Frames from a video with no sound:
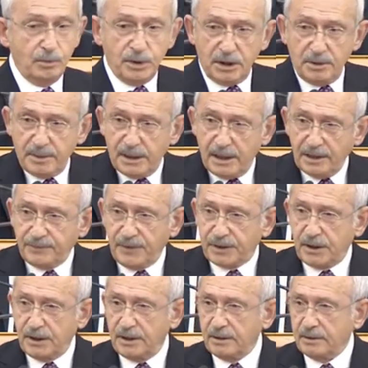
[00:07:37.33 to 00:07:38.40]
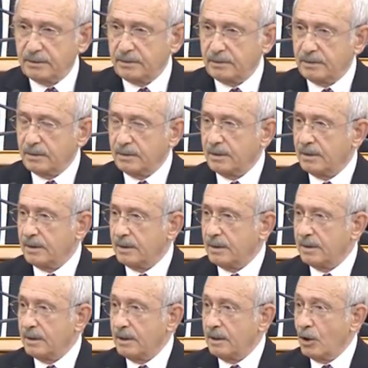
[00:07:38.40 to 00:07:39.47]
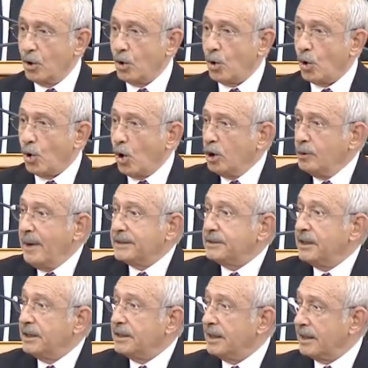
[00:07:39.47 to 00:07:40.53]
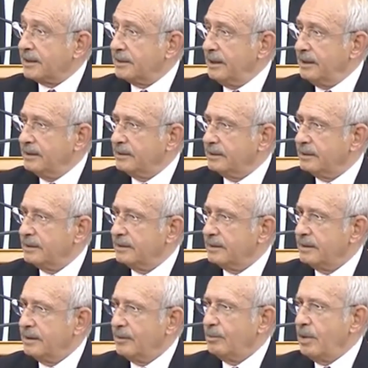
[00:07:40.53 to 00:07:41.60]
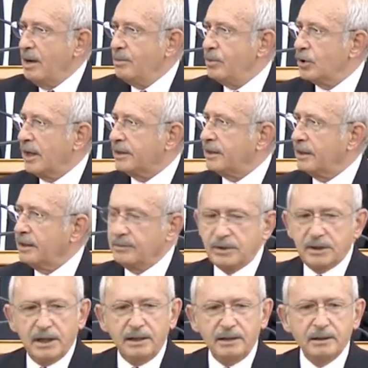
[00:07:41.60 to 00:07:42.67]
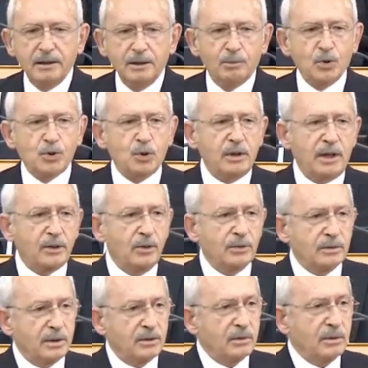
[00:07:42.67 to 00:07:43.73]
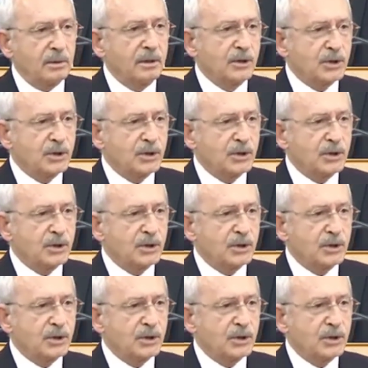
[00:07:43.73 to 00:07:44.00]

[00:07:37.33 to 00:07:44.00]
bir milletvekili olmadığı yerde ben buradayım diye pusula gönderiyor.